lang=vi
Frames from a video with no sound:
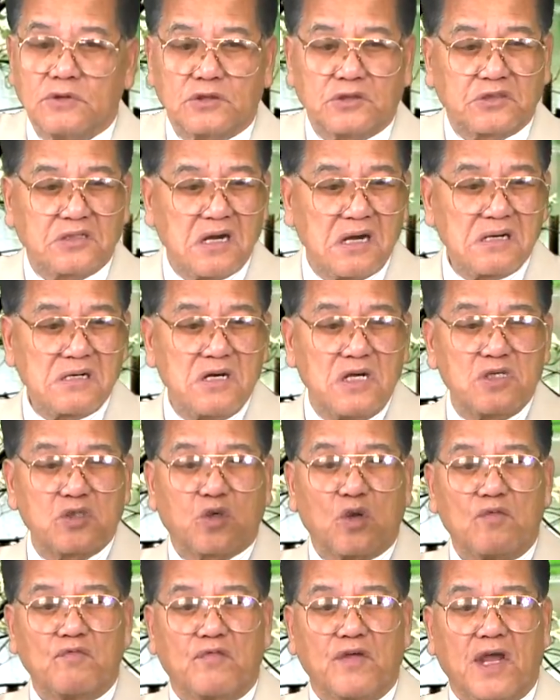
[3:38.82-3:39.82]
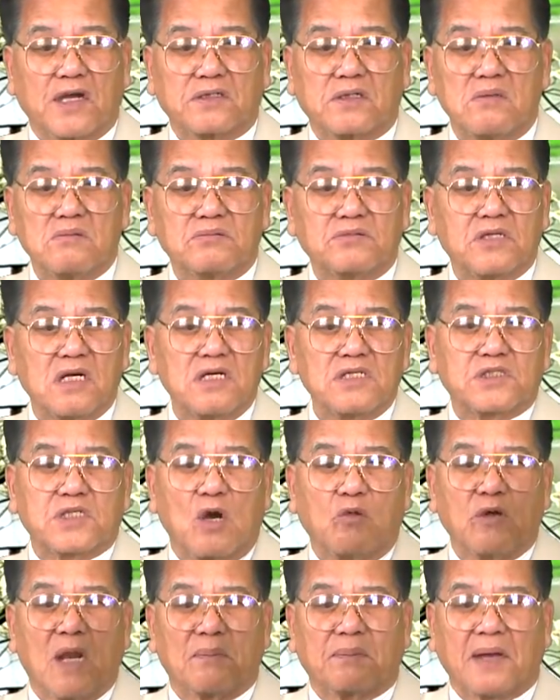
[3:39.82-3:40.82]
Tướng Lương Xuân Việt không? Tướng
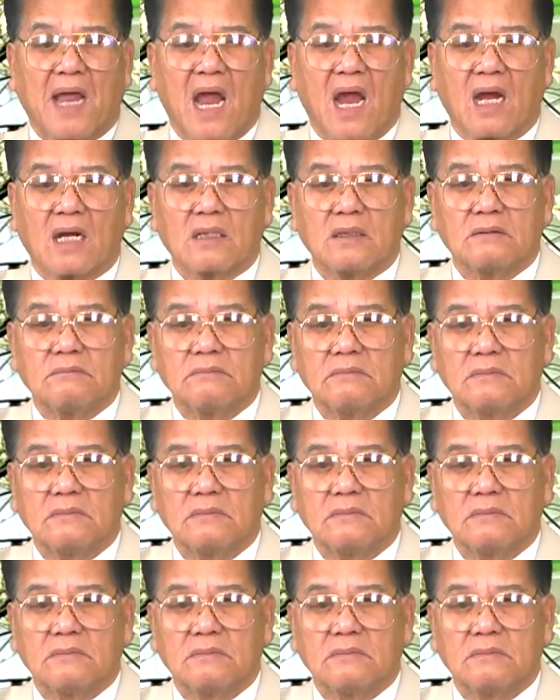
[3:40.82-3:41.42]
Châu Lập Thể không?